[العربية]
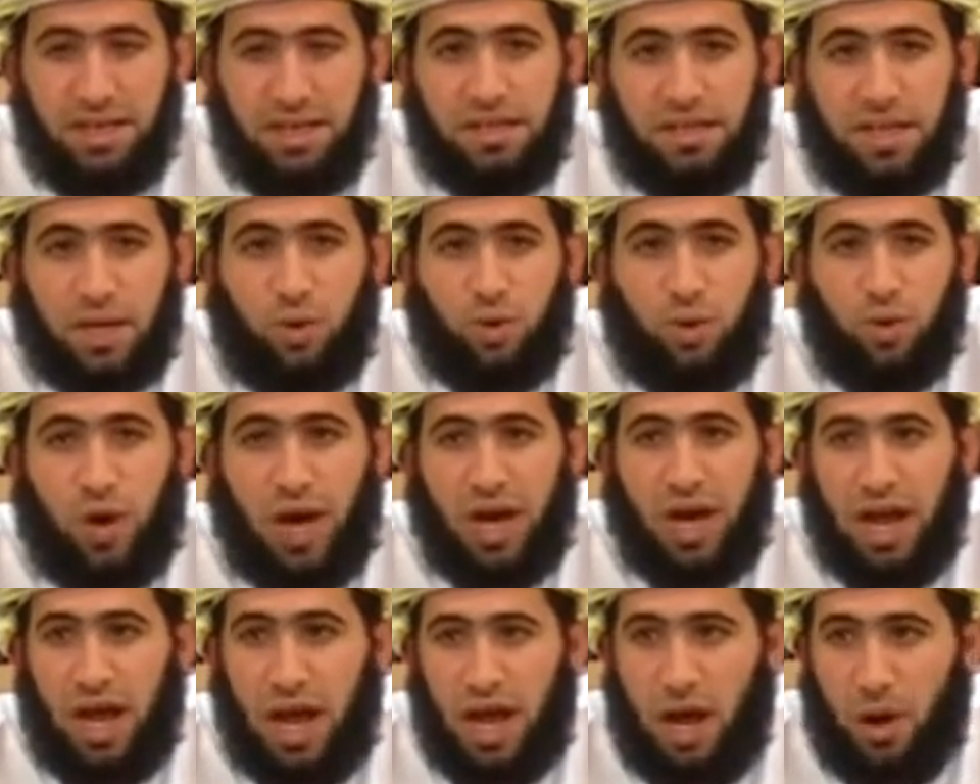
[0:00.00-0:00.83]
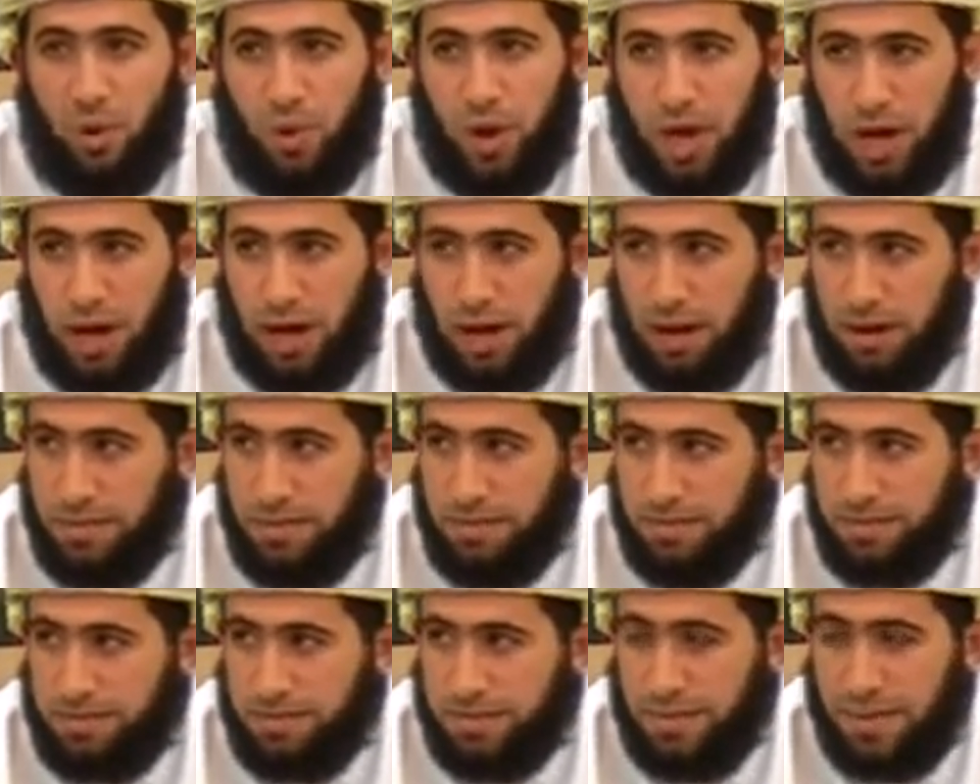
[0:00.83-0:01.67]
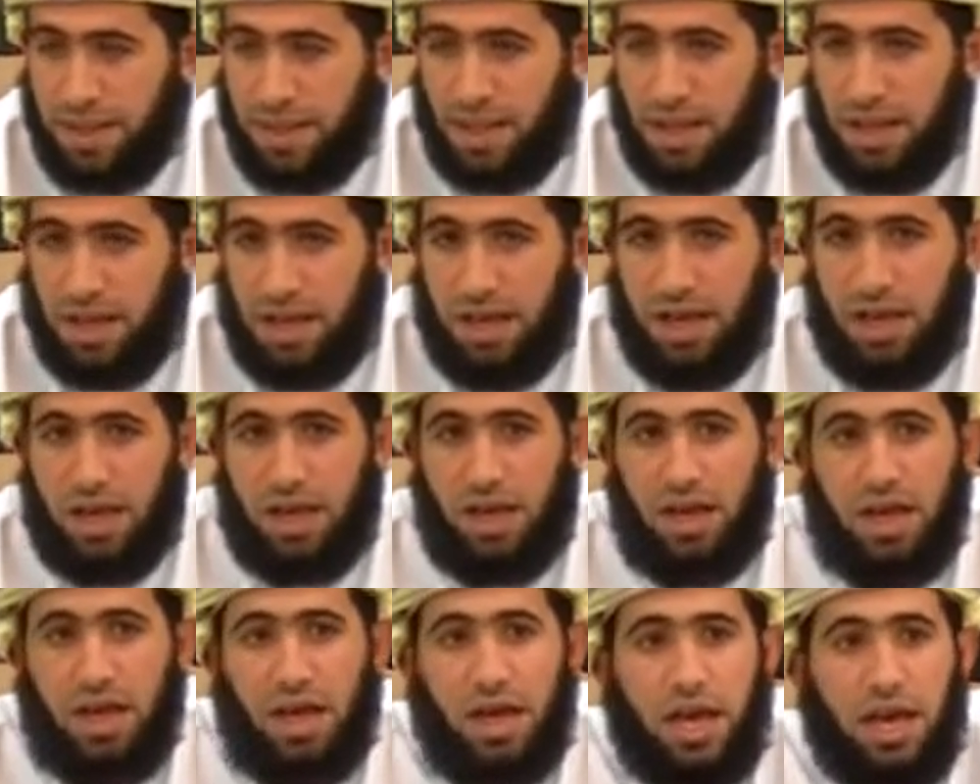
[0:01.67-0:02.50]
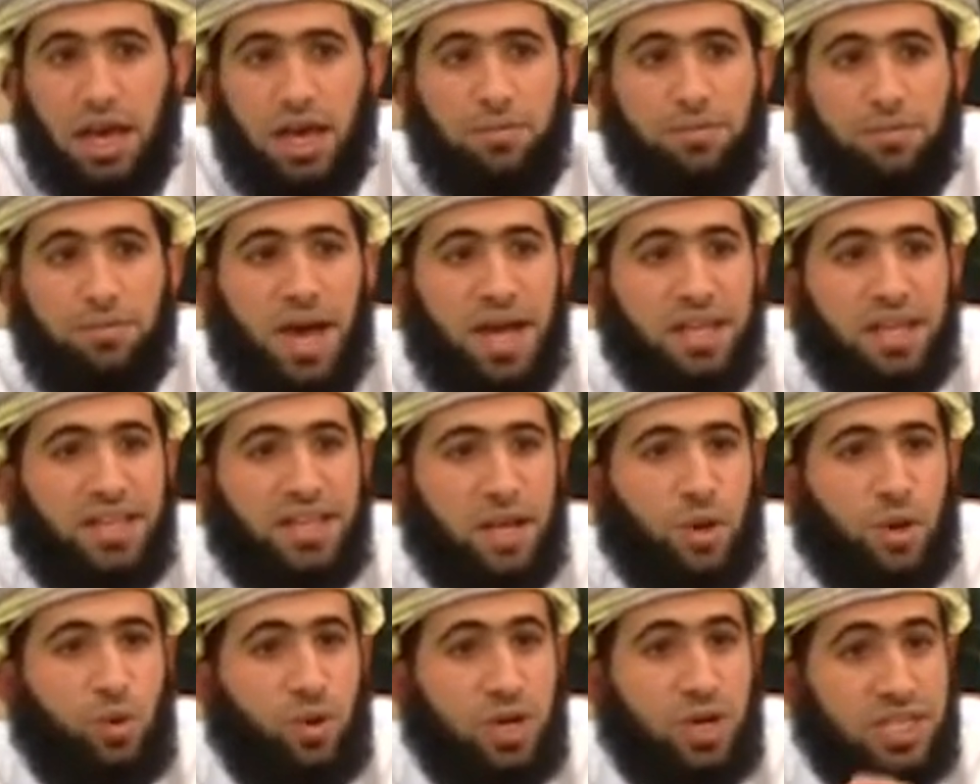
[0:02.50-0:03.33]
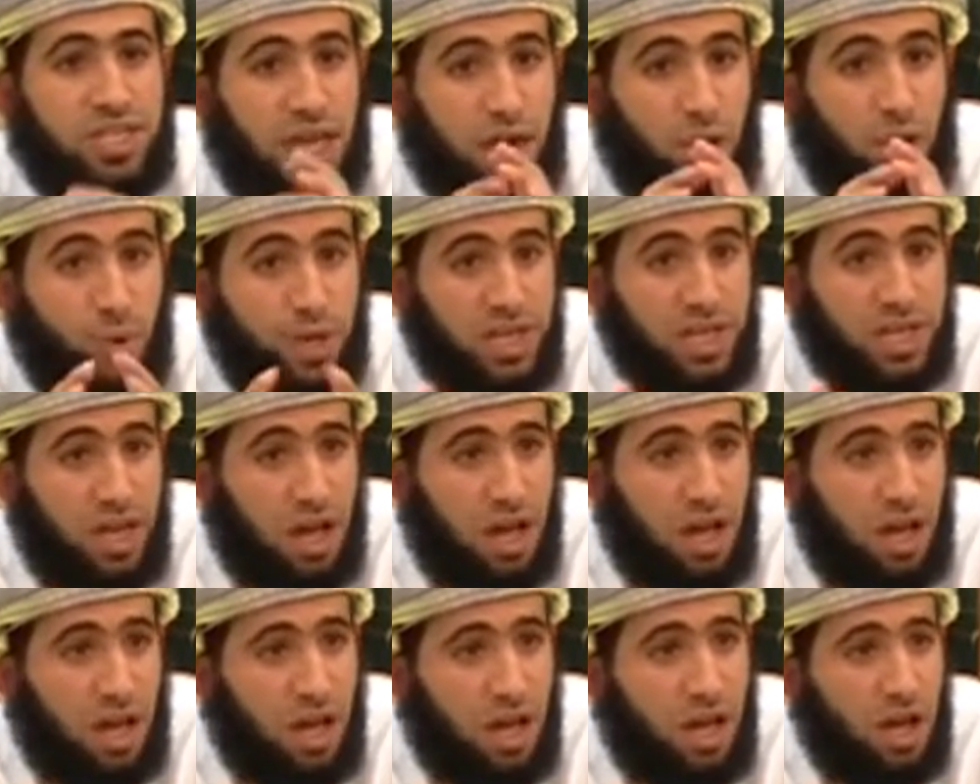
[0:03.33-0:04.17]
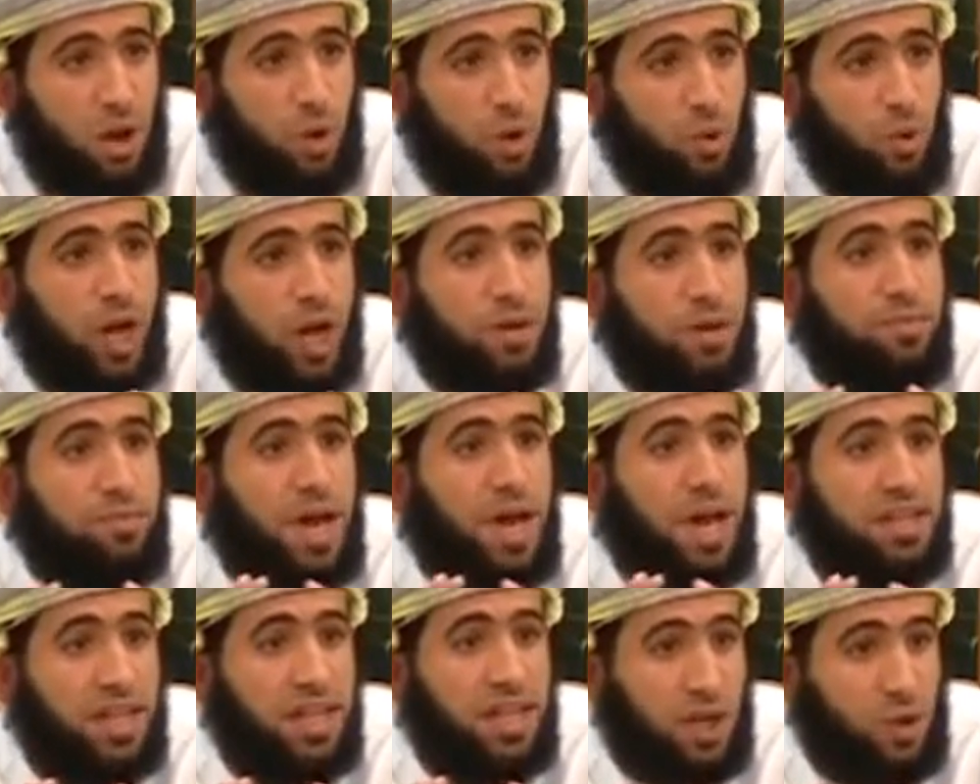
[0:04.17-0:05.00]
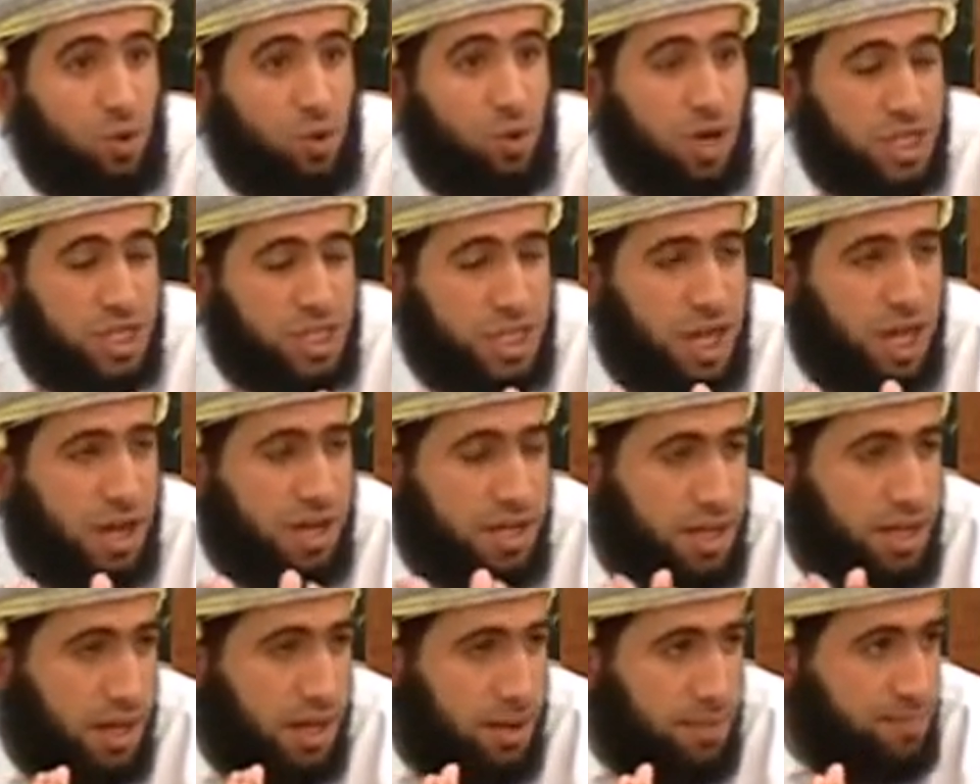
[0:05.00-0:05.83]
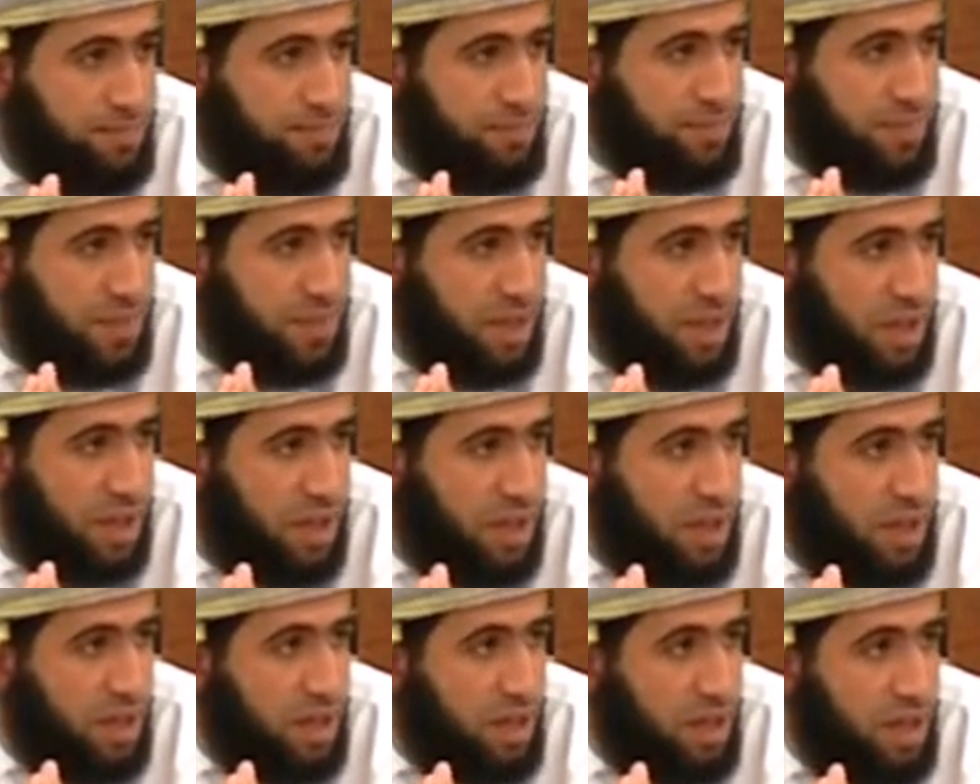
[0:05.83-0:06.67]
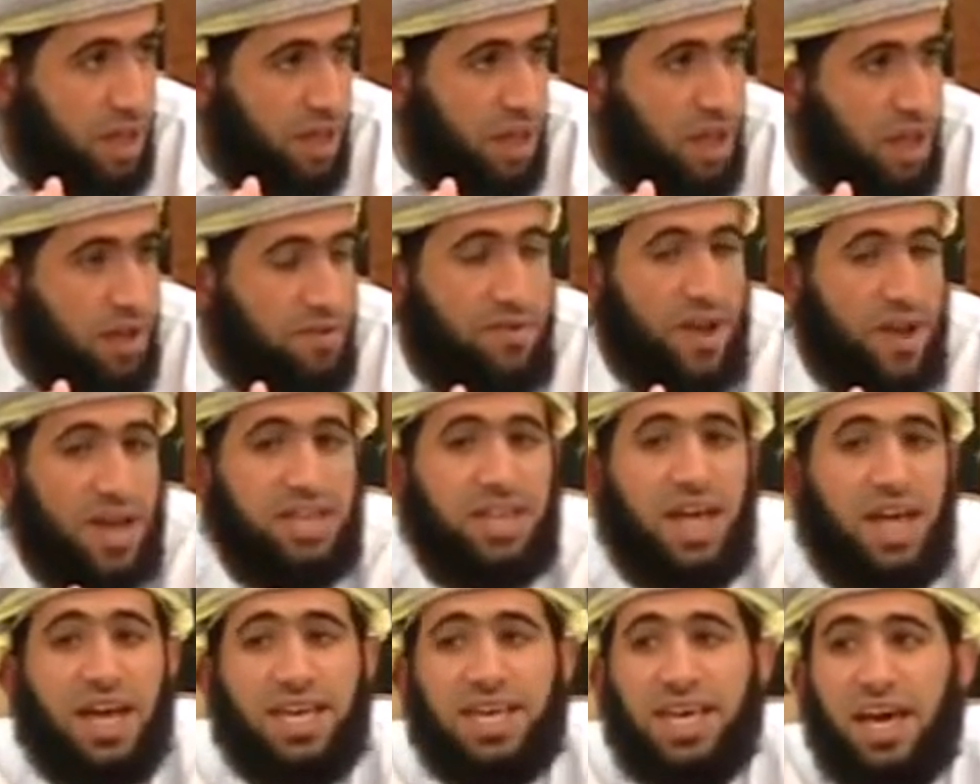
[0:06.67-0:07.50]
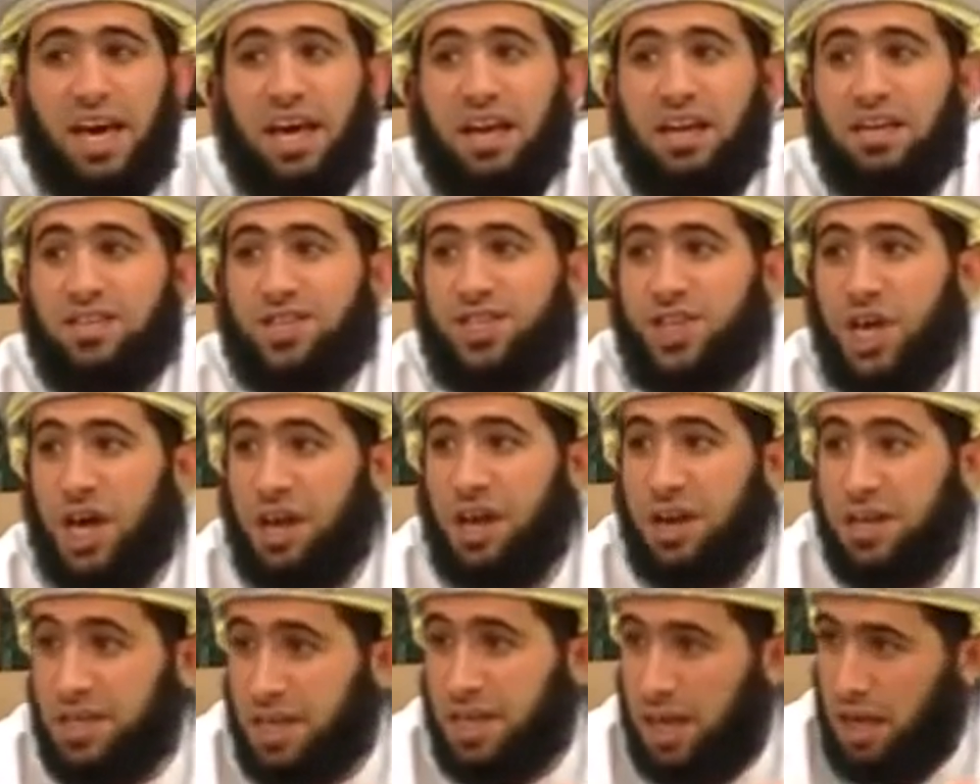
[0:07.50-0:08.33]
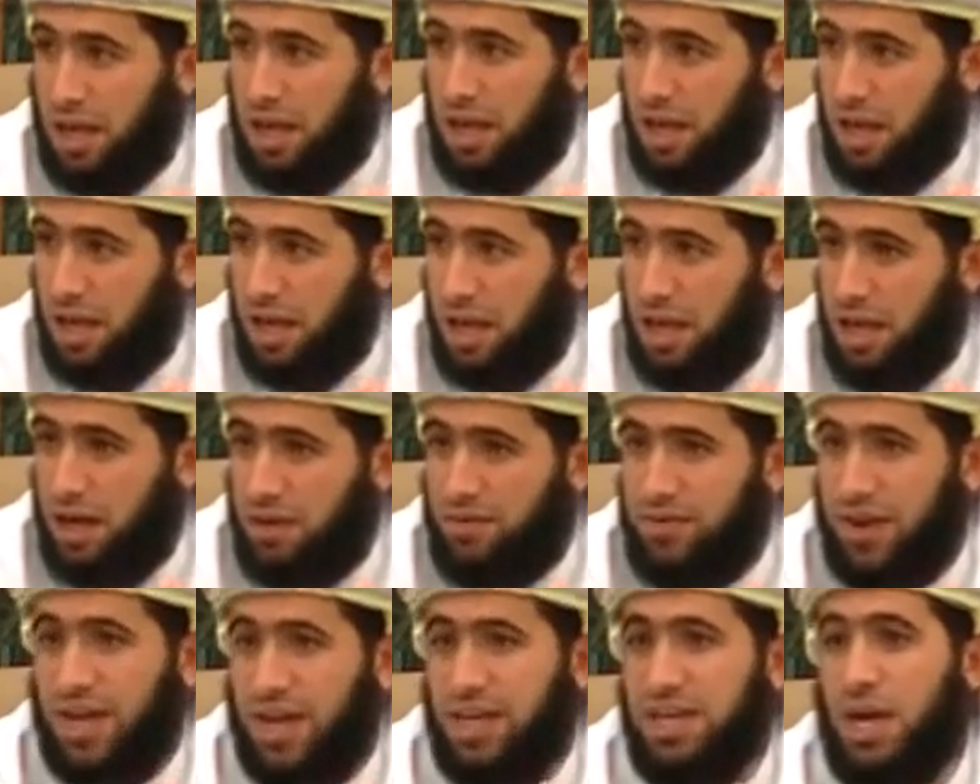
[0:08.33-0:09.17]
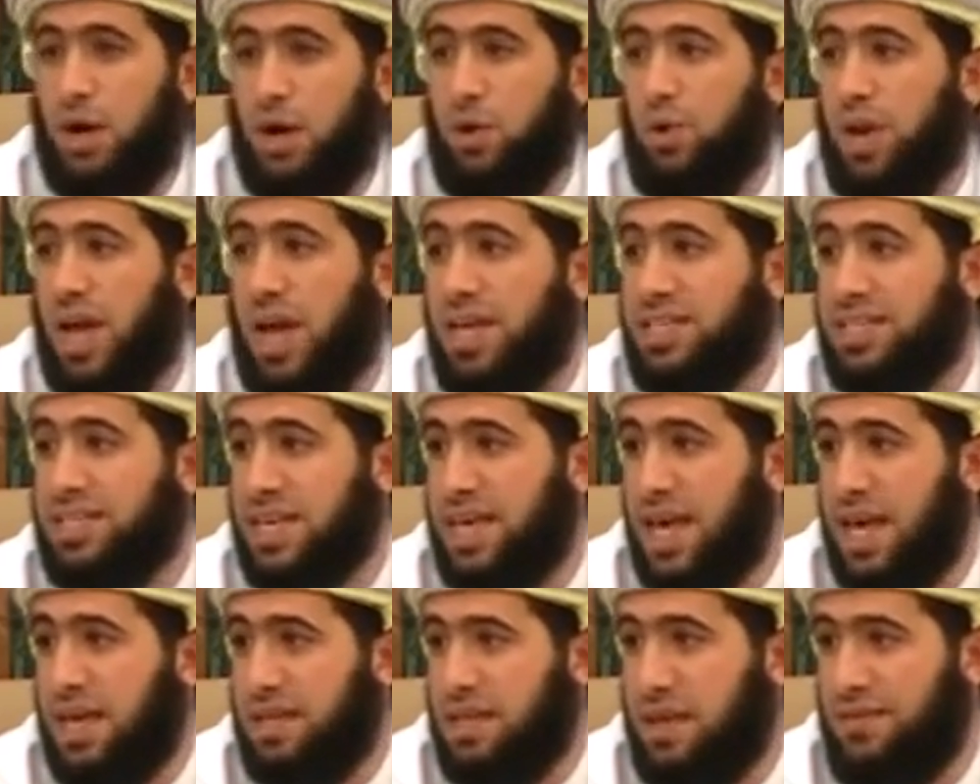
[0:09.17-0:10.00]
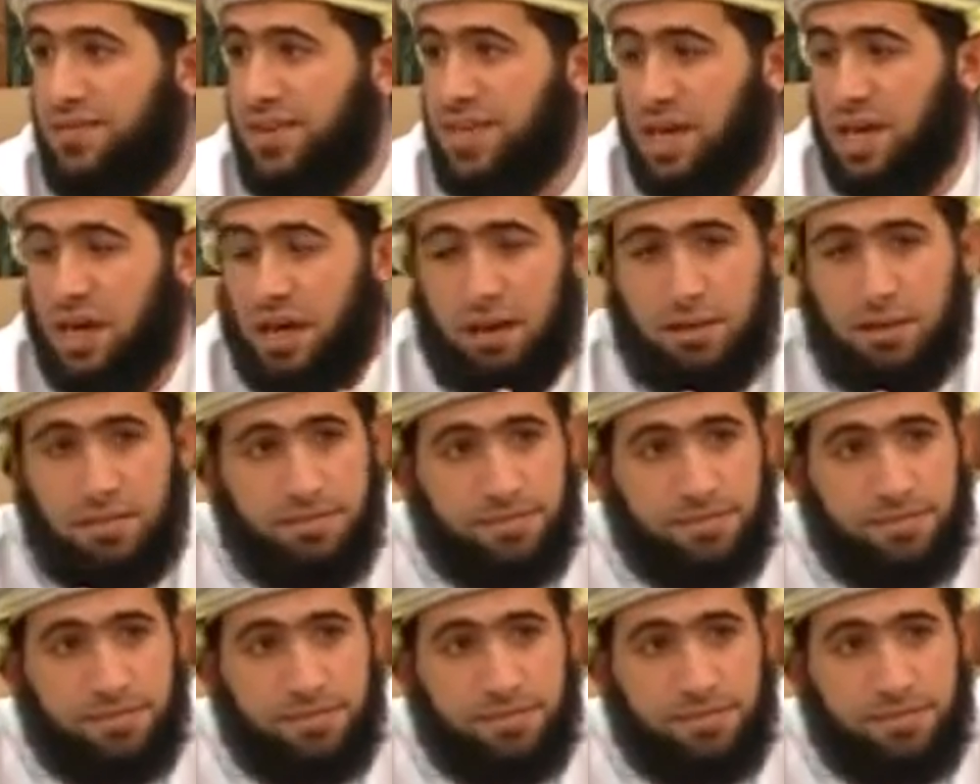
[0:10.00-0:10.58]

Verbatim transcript: تكون على أحوال إما أن تكون سنوية وإما أن تكون شهرية فإذا كانت شهرية فإنه لا زكاة فيها